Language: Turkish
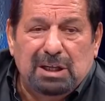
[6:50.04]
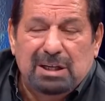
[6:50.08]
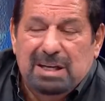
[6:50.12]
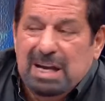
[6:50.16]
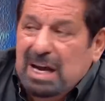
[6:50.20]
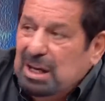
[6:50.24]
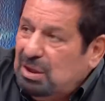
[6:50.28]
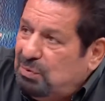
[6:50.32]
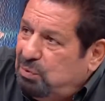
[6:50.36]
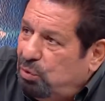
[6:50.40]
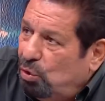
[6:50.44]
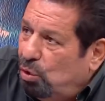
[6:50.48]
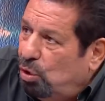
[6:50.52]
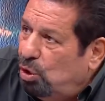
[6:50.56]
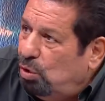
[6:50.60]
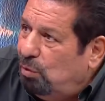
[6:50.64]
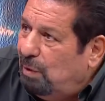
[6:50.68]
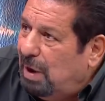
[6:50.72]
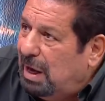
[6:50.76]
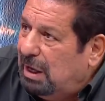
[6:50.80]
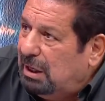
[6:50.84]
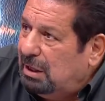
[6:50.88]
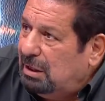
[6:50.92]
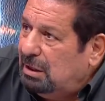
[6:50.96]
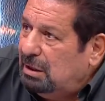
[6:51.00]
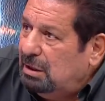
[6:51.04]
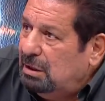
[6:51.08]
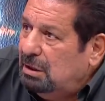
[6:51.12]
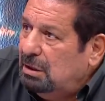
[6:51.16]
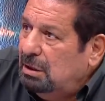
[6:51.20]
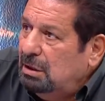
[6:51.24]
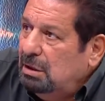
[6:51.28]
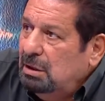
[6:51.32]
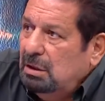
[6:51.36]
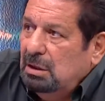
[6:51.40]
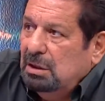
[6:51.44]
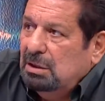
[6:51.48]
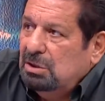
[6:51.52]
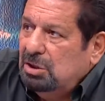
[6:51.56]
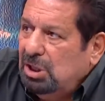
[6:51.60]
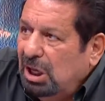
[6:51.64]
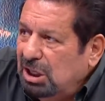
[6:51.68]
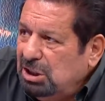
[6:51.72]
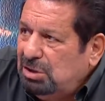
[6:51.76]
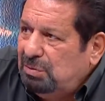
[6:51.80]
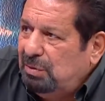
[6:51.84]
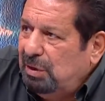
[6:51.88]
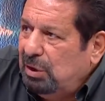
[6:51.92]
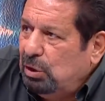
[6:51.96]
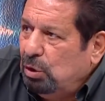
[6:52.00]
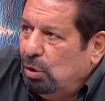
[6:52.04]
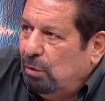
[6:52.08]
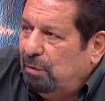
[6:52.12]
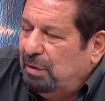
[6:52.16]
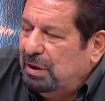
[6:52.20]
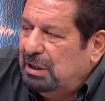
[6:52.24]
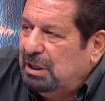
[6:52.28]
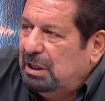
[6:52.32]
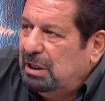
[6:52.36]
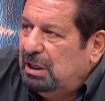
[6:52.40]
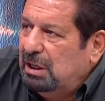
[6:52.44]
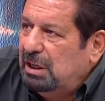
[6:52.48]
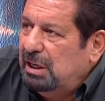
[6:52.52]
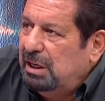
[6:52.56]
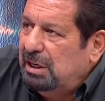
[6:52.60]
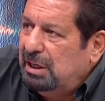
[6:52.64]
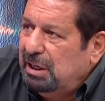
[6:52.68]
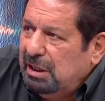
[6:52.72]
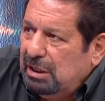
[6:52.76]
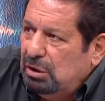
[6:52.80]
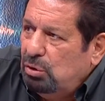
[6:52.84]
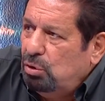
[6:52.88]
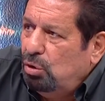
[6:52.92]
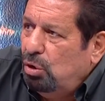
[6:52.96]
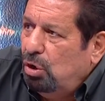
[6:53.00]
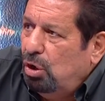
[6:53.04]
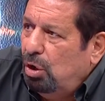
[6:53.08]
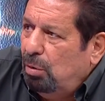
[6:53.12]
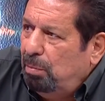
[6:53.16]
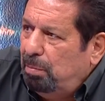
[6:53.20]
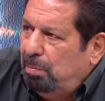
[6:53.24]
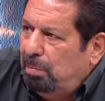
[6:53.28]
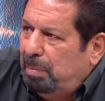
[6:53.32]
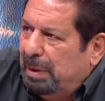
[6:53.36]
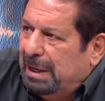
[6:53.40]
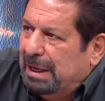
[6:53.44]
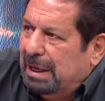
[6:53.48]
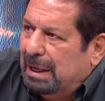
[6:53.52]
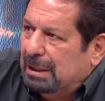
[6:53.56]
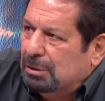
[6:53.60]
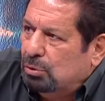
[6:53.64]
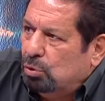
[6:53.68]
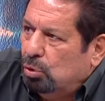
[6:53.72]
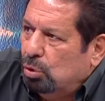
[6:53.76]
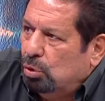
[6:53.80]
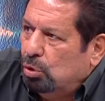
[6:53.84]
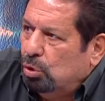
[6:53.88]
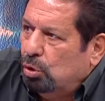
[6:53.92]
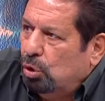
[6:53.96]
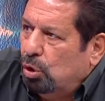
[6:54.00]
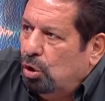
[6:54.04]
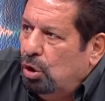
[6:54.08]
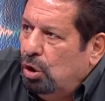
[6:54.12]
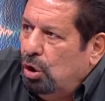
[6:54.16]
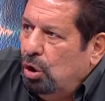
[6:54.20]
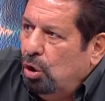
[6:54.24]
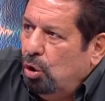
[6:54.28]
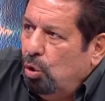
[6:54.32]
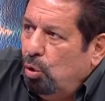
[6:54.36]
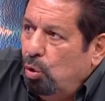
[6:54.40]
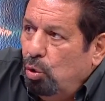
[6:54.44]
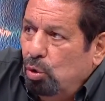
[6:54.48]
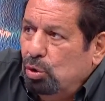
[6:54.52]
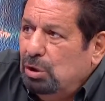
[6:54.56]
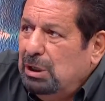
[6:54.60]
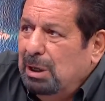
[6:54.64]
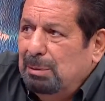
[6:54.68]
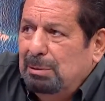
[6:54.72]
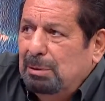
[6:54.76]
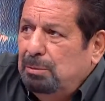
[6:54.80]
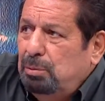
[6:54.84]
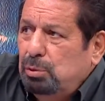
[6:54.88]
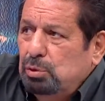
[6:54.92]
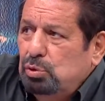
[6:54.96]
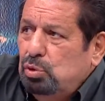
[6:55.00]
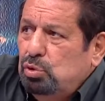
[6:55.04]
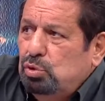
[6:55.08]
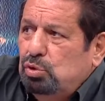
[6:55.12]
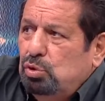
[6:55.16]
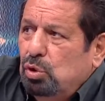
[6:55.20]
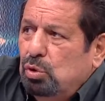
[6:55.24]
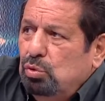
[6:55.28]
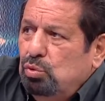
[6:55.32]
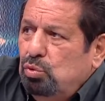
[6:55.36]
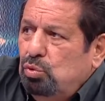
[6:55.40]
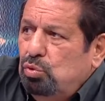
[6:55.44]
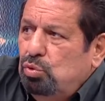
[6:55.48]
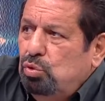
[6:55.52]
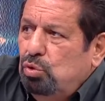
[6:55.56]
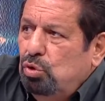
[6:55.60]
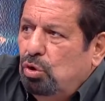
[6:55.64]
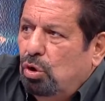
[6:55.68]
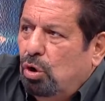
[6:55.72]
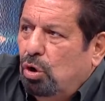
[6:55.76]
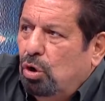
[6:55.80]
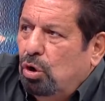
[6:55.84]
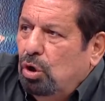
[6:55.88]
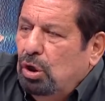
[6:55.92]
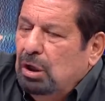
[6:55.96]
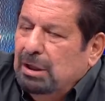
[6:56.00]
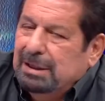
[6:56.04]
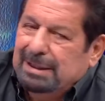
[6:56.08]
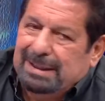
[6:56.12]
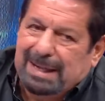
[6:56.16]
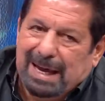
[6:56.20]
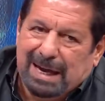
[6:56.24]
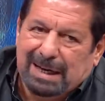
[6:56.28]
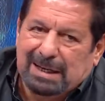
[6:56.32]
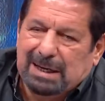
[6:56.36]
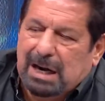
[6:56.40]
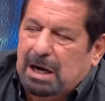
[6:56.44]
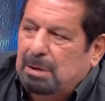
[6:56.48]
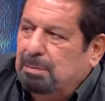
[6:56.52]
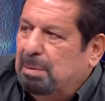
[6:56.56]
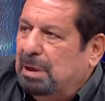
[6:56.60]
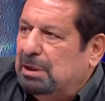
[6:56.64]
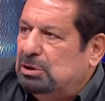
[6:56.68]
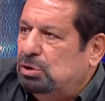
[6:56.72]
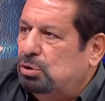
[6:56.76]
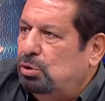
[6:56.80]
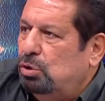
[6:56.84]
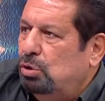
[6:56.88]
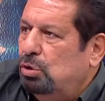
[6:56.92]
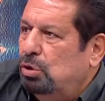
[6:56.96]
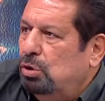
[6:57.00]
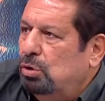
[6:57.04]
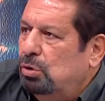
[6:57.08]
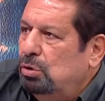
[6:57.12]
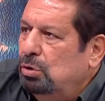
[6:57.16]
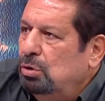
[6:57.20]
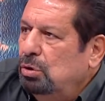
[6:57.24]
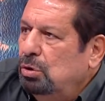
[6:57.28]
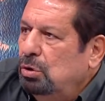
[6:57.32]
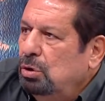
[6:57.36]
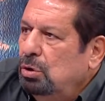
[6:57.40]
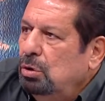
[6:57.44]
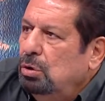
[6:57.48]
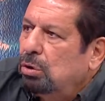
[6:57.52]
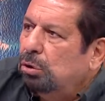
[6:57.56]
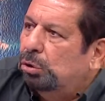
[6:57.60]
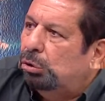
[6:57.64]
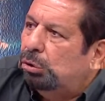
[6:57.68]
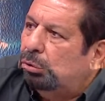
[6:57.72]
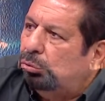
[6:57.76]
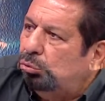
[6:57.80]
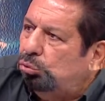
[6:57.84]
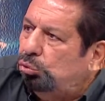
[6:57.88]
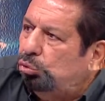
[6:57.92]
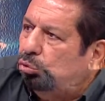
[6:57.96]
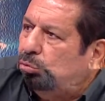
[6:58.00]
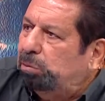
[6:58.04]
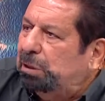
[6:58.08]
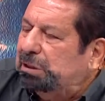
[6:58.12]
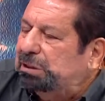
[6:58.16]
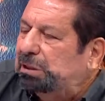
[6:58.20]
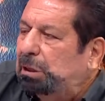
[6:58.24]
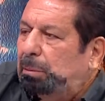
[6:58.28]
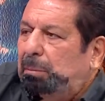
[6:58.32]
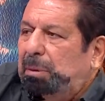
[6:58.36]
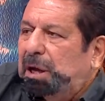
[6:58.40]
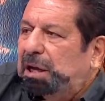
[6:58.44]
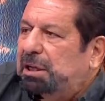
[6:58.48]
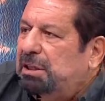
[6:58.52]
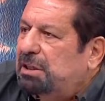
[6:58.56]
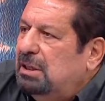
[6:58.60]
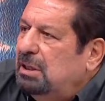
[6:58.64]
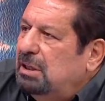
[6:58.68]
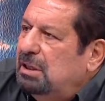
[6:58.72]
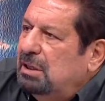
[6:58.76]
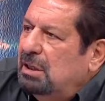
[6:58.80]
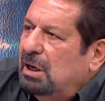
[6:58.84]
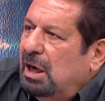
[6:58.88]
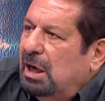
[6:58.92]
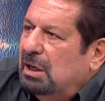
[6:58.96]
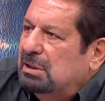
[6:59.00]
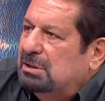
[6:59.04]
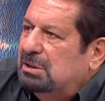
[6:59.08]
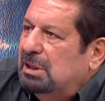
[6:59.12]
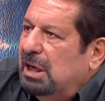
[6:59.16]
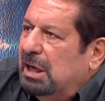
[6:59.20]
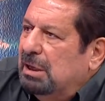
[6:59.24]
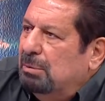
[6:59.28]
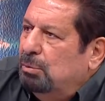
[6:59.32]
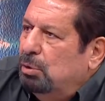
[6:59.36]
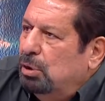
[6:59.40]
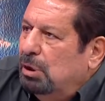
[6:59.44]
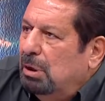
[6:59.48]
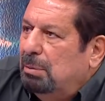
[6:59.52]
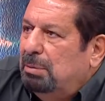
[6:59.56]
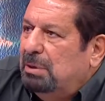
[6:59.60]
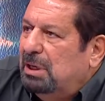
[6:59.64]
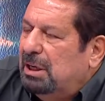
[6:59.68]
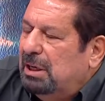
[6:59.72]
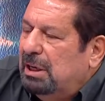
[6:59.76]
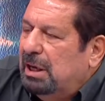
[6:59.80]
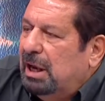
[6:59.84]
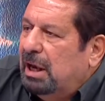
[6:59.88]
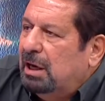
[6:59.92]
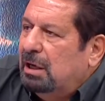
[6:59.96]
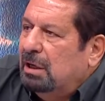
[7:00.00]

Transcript: net foul var. taş veriyor Fener aleyhine gidiyor penaltı oluyor. Orada ama pozisyon duruyor. Tekrar başlıyor. Durmasa belki hak sahibi olabilirler.